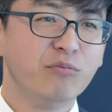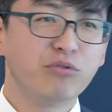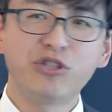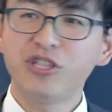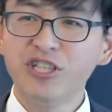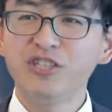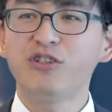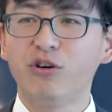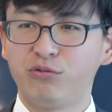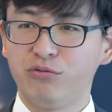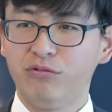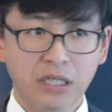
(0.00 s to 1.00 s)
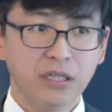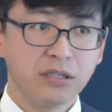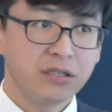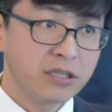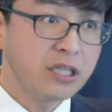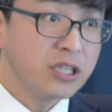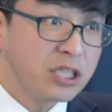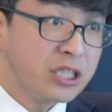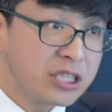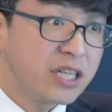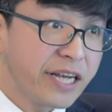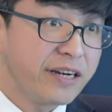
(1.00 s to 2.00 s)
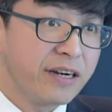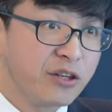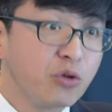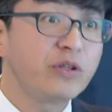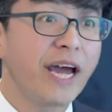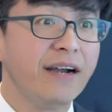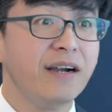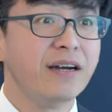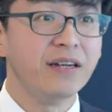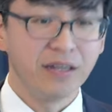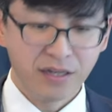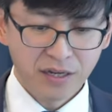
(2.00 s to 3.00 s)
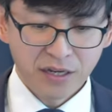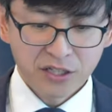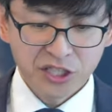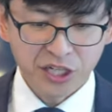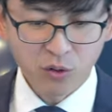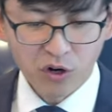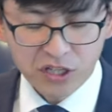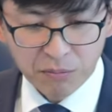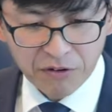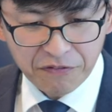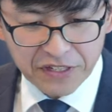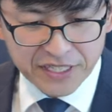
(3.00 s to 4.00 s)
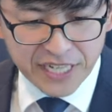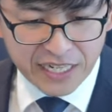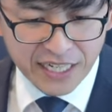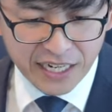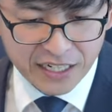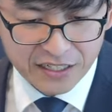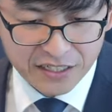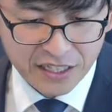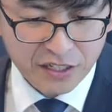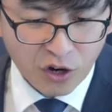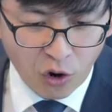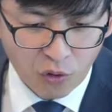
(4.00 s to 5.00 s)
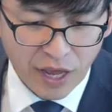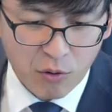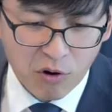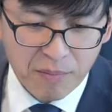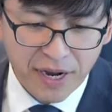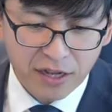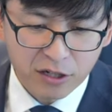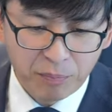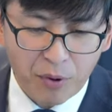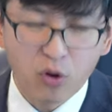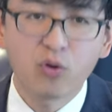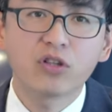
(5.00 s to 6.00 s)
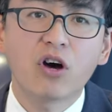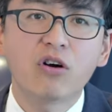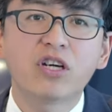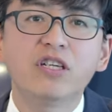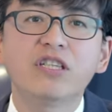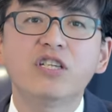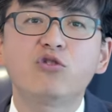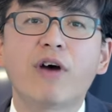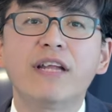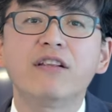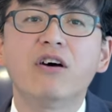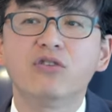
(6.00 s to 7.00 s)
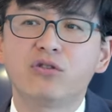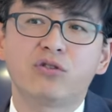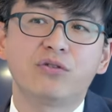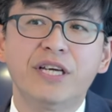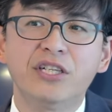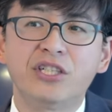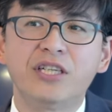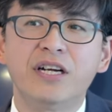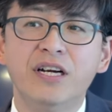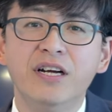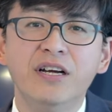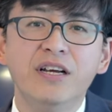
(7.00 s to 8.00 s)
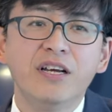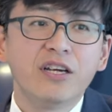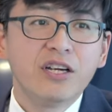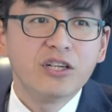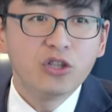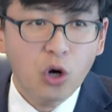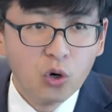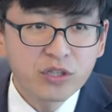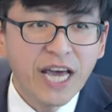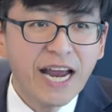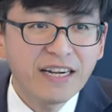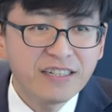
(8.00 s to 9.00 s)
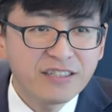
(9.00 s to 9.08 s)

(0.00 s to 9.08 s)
不是异教徒，是以色列人，犹太人。结果他们分散在各地，后来我们看到保罗到各地传道的时候也是。犹太